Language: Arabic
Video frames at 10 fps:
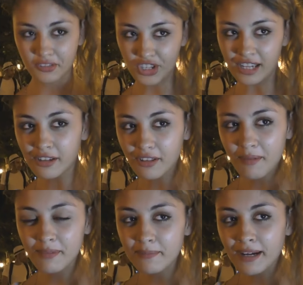شرط
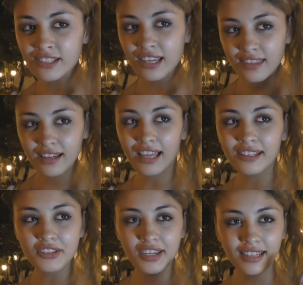امي برشا ذيك
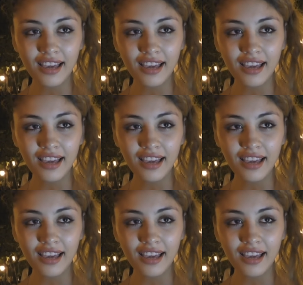علاش انا